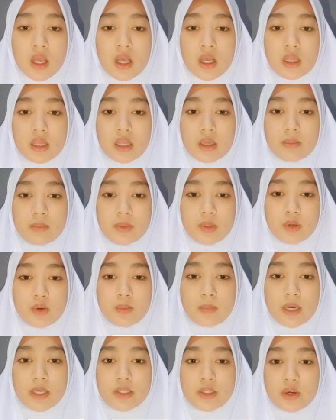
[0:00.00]

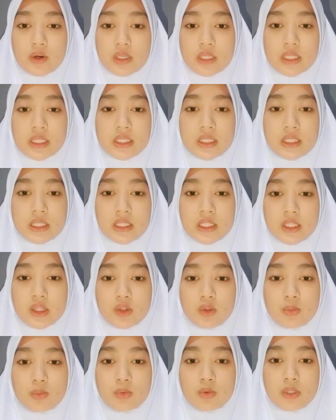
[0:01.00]
Labium mayor ini
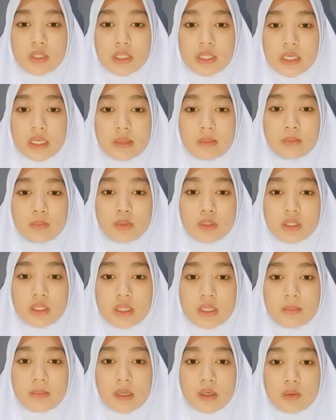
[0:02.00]
ditumbuhi rambut
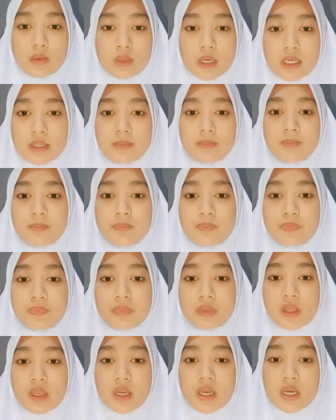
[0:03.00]
kemaluan.
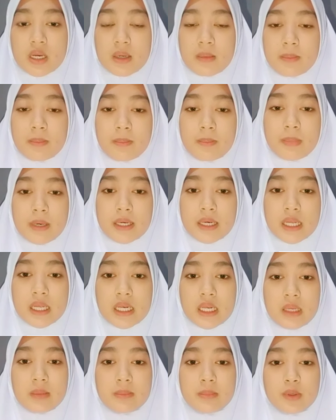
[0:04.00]
Pada
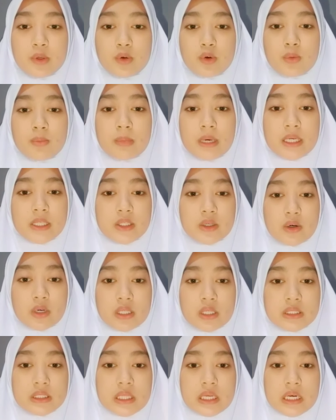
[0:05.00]
labium mayor
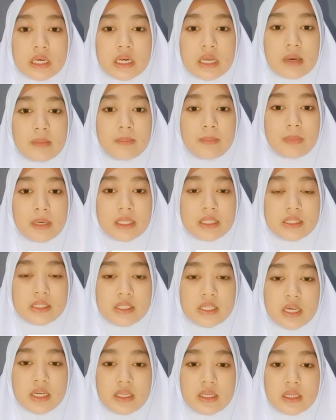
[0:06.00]
terdapat
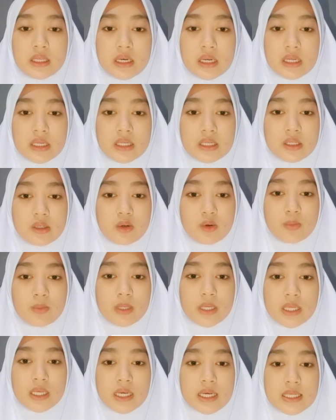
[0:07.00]
cairan
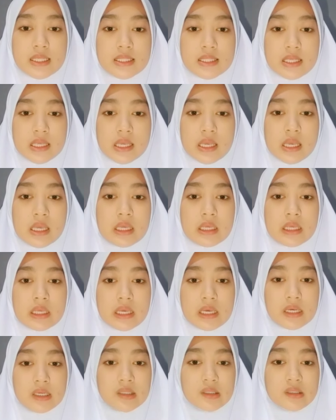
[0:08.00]
lubrikasi
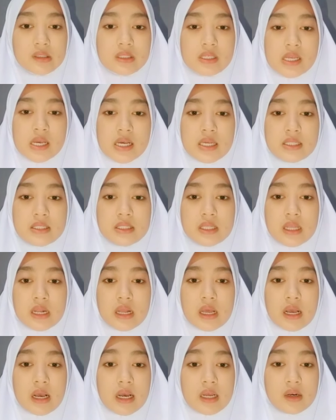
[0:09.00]
yang
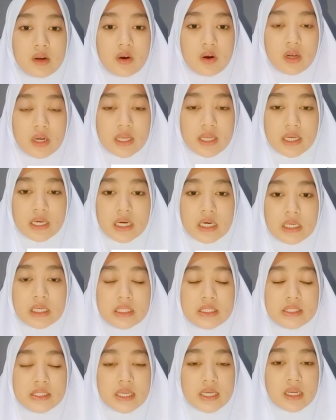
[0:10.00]
dihasilkan oleh
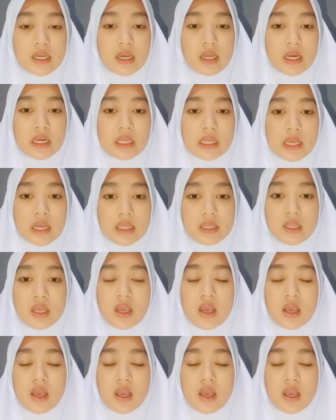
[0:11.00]
kelenjar keringat